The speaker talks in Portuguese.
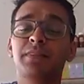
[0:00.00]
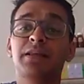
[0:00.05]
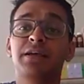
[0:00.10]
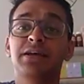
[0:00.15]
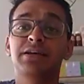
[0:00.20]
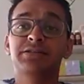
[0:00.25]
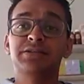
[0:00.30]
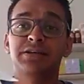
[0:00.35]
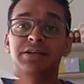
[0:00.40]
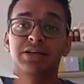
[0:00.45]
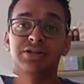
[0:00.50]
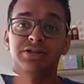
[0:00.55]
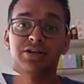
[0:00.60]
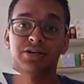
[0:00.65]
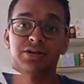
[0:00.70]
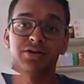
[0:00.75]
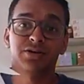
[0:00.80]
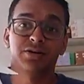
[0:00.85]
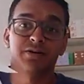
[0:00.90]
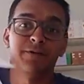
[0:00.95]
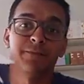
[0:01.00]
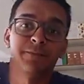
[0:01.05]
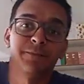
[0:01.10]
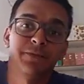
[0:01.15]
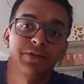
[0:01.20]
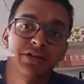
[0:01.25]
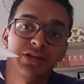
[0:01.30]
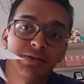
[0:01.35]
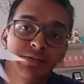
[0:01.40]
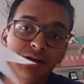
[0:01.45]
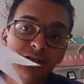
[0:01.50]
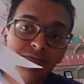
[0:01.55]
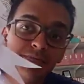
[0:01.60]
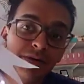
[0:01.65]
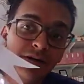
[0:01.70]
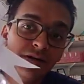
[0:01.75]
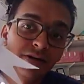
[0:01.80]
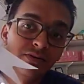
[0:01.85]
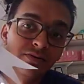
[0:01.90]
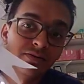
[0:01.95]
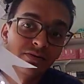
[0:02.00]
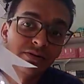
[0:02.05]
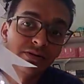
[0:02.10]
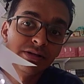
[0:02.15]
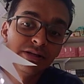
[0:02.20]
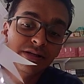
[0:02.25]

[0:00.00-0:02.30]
Esse kit aqui, ó, deixa mais perto,